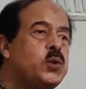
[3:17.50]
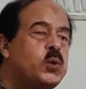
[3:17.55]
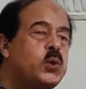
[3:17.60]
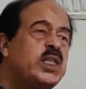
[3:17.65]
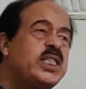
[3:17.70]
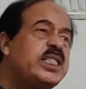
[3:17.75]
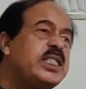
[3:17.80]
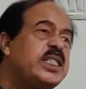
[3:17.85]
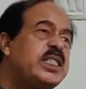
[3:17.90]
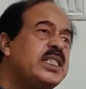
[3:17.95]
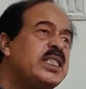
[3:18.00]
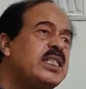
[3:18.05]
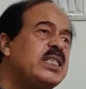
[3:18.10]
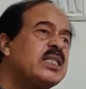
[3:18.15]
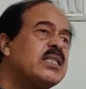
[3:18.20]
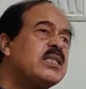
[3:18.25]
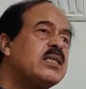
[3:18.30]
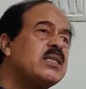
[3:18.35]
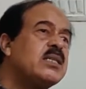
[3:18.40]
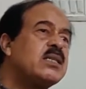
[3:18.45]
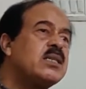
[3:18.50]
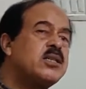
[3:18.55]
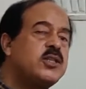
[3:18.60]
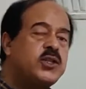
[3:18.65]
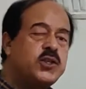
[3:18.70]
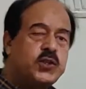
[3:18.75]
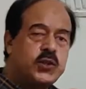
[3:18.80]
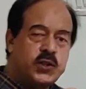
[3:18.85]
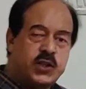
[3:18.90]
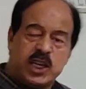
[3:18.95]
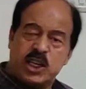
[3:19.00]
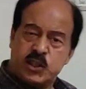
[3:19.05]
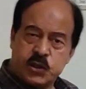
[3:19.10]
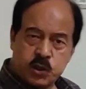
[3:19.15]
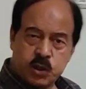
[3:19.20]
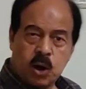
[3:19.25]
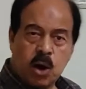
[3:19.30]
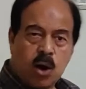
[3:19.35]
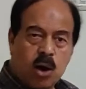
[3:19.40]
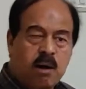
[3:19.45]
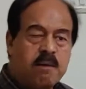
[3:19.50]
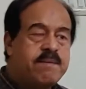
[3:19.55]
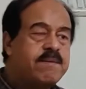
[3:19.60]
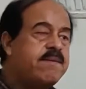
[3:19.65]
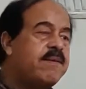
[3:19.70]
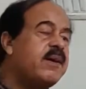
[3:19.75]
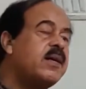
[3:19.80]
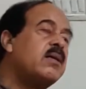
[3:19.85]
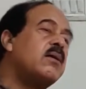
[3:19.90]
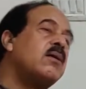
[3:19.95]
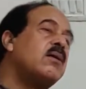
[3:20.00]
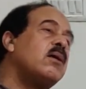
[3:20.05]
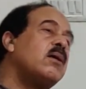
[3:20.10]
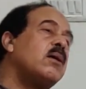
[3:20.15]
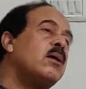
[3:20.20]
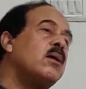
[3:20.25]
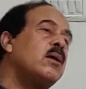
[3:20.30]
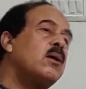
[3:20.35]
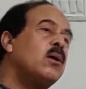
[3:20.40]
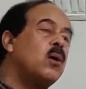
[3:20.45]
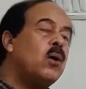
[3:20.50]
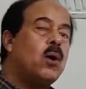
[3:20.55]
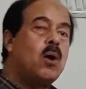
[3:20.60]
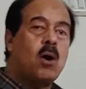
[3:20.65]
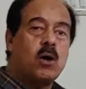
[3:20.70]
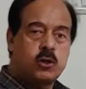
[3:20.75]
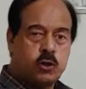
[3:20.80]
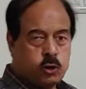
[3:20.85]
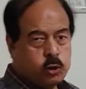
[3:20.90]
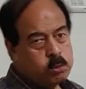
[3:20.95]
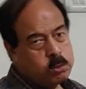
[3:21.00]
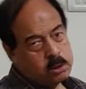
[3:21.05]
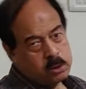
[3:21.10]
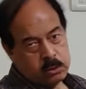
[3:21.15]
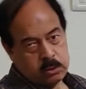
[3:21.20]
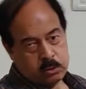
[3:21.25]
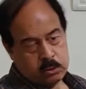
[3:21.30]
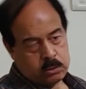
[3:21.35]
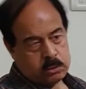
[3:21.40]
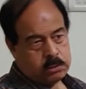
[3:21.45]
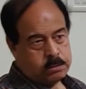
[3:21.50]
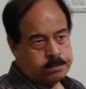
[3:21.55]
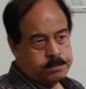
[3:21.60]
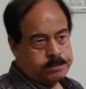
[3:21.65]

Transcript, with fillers: ट्वेंटी सिक्स ऑफ अक्टूबर को